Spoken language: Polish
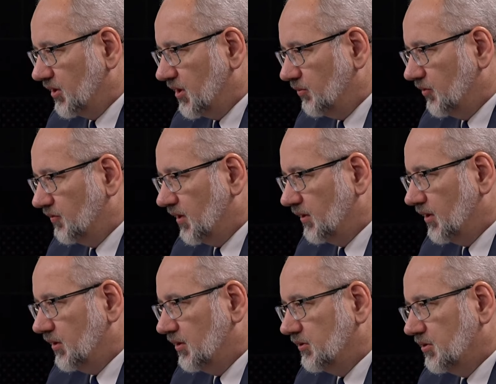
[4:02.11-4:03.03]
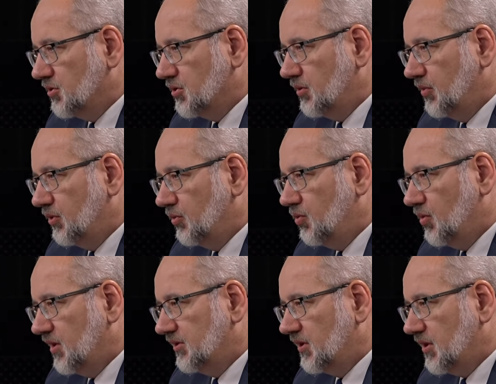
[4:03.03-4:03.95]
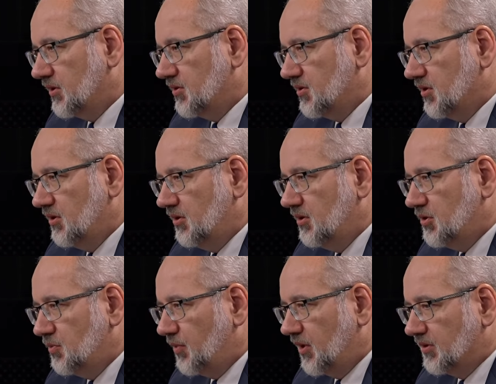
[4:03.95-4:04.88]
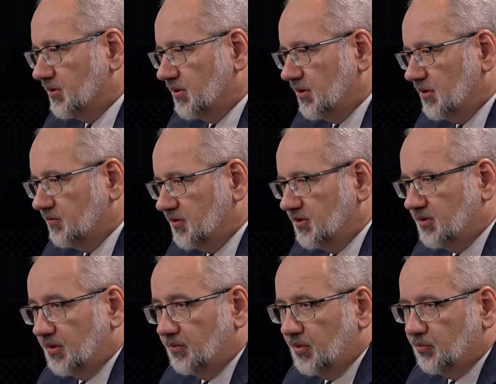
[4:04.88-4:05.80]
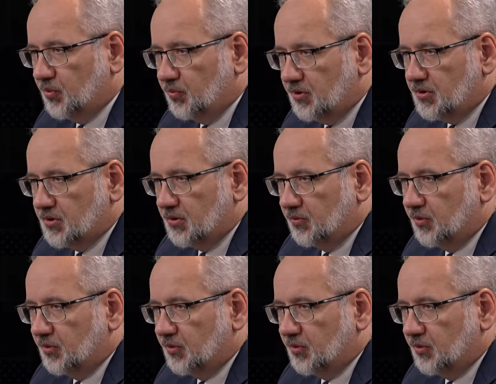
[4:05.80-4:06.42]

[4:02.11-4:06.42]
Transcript: zahamowane, ale też, żeby uatrakcyjnić pracę w systemie publicznym,